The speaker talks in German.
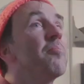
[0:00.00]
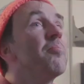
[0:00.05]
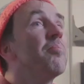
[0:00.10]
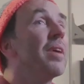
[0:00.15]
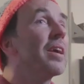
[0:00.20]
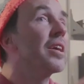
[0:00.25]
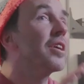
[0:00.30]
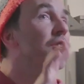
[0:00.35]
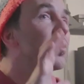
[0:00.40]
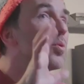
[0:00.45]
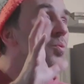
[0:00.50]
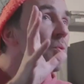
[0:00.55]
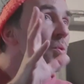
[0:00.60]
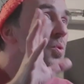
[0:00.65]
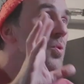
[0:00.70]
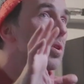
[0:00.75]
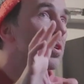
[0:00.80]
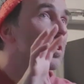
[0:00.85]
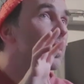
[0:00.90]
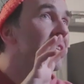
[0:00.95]
man
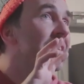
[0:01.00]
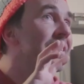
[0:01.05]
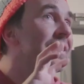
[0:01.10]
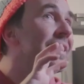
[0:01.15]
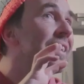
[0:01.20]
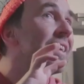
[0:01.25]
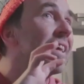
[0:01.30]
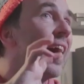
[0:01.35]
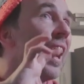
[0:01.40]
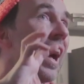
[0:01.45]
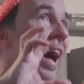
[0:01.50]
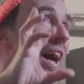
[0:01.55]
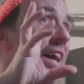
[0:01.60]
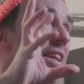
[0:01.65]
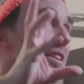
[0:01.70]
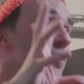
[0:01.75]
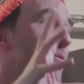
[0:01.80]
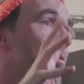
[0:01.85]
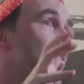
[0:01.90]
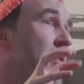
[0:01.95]
genug Dinge
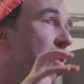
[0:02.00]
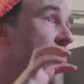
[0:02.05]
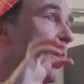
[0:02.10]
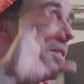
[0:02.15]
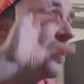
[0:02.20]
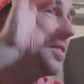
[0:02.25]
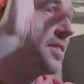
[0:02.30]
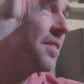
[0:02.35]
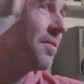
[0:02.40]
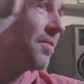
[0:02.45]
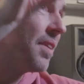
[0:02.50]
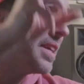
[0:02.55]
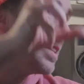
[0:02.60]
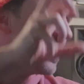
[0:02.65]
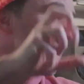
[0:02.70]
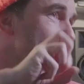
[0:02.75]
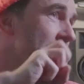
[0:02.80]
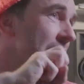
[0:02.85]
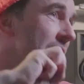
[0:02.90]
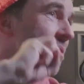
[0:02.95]
hat, wo Leute sich
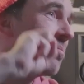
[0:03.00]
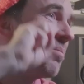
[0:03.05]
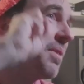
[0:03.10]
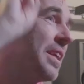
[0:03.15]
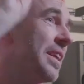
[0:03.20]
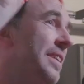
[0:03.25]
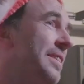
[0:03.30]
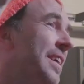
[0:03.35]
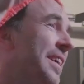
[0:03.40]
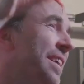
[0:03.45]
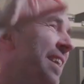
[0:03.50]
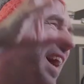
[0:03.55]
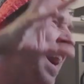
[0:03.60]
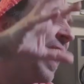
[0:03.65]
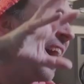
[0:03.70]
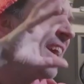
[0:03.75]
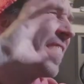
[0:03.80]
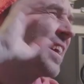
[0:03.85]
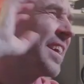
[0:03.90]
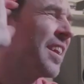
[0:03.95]
festhalten, wenn man dann sagt,
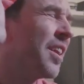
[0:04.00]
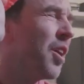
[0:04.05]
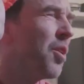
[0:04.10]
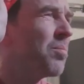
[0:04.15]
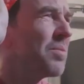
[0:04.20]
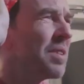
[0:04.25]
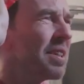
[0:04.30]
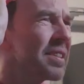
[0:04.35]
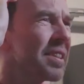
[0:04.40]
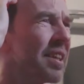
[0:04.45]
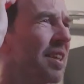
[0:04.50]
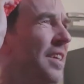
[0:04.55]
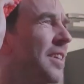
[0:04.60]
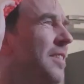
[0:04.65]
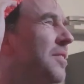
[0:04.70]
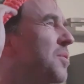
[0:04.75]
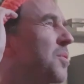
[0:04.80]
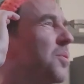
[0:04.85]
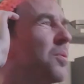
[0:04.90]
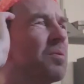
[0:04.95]
ah, ich glaube, das
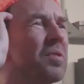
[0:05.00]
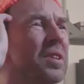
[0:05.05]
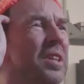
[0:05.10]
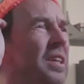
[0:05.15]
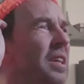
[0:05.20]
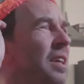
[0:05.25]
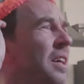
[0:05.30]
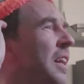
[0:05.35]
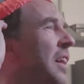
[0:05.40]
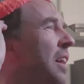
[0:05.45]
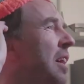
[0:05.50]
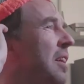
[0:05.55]
klingt so wie